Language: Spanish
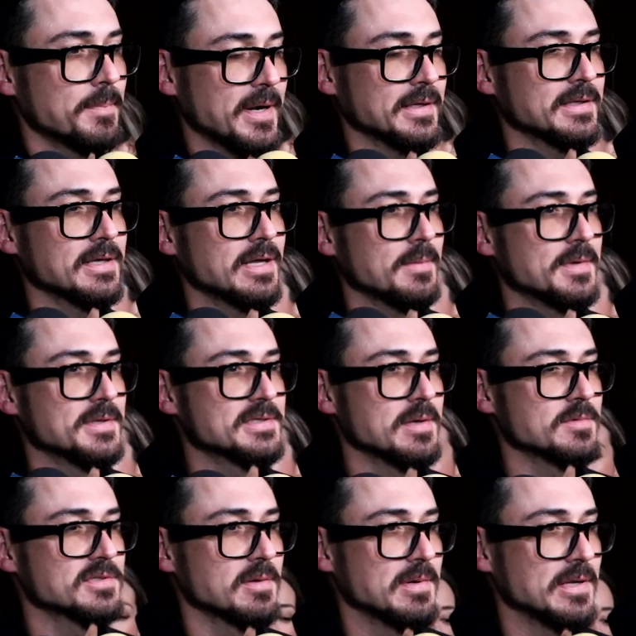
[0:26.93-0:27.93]
prácticamente
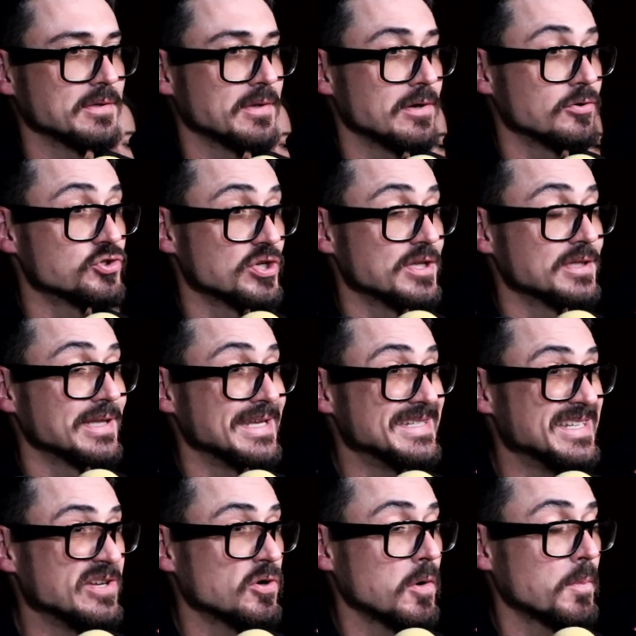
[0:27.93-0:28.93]
estamos hablando del
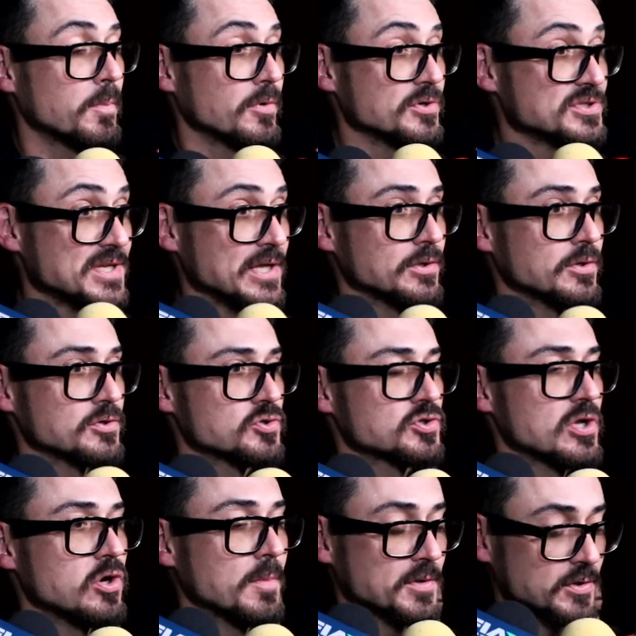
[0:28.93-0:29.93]
85% de esos
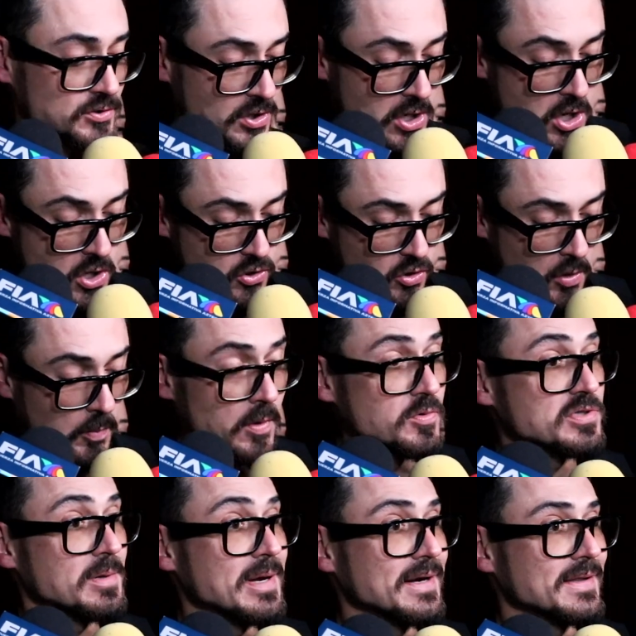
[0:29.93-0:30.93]
kilómetros. No
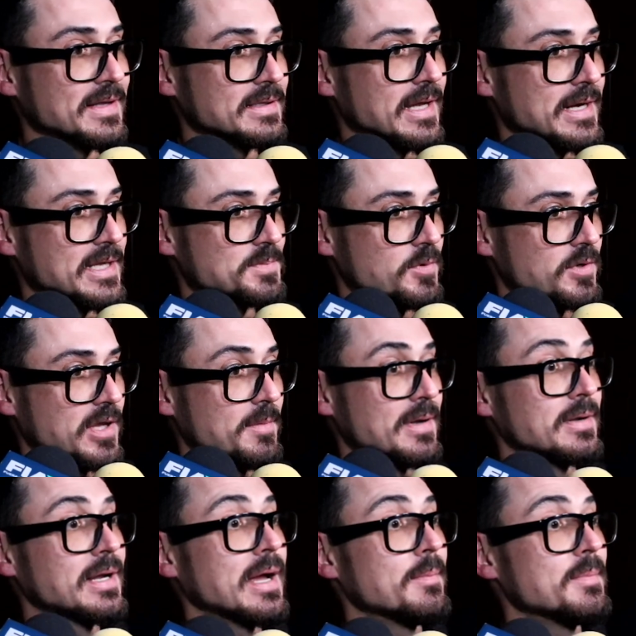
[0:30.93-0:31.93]
podemos hablar de hectáreas porque van